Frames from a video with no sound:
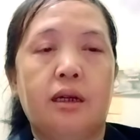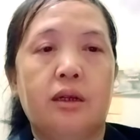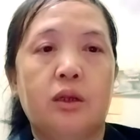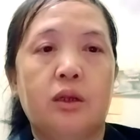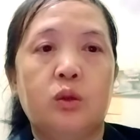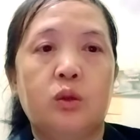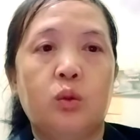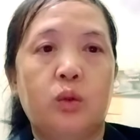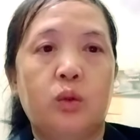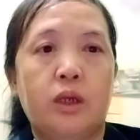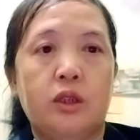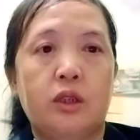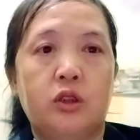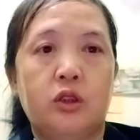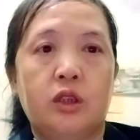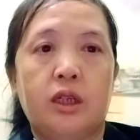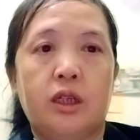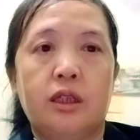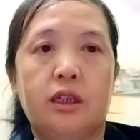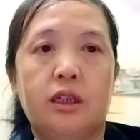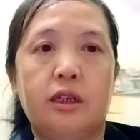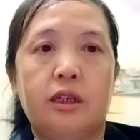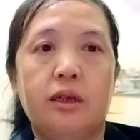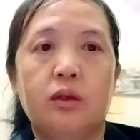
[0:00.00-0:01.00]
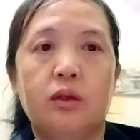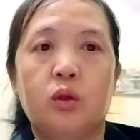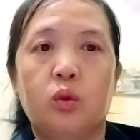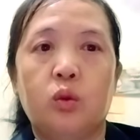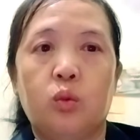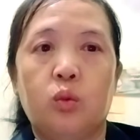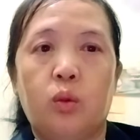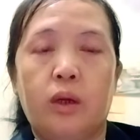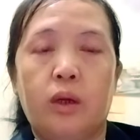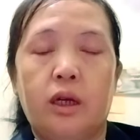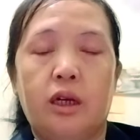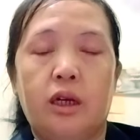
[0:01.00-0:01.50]
lấy tu nhiệt chế đấy
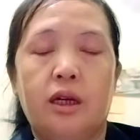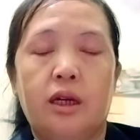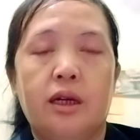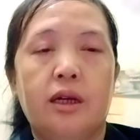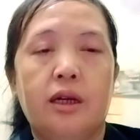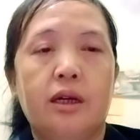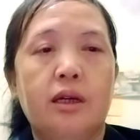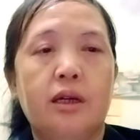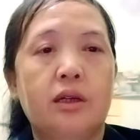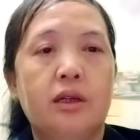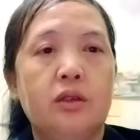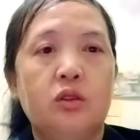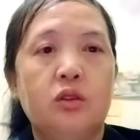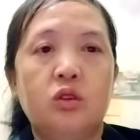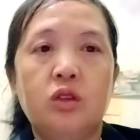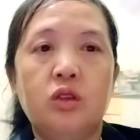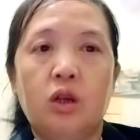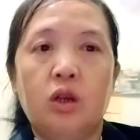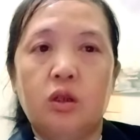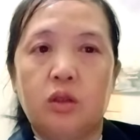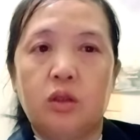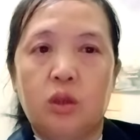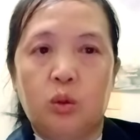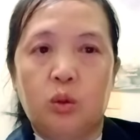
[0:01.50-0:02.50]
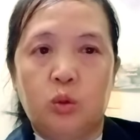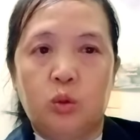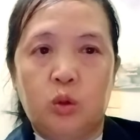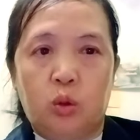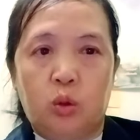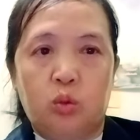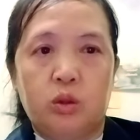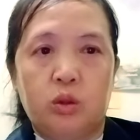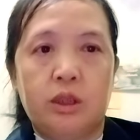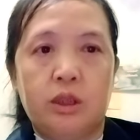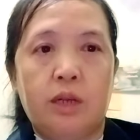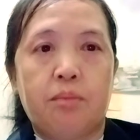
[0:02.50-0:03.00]
tuổi cho tàu
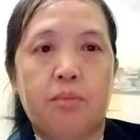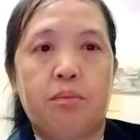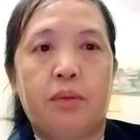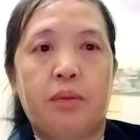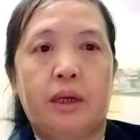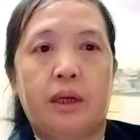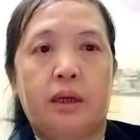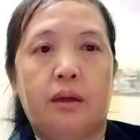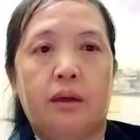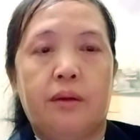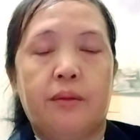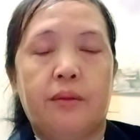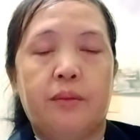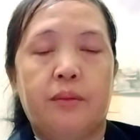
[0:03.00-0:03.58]
rong sắp lại